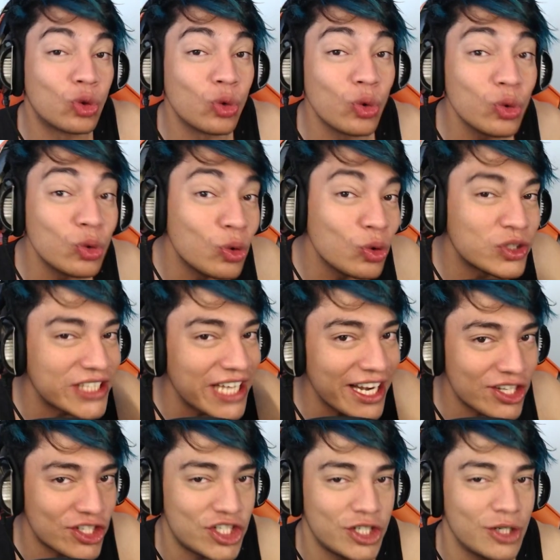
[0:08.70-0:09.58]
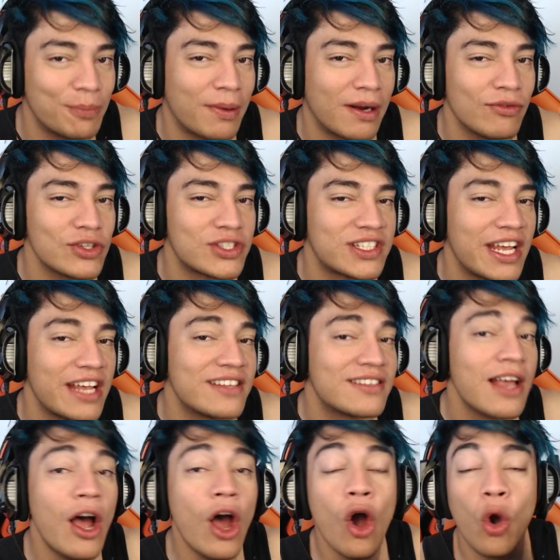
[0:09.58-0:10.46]
tudo certinho para
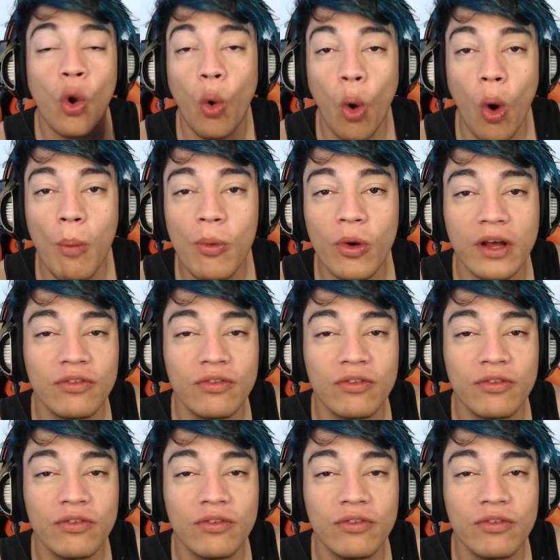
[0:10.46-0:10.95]
vocês, como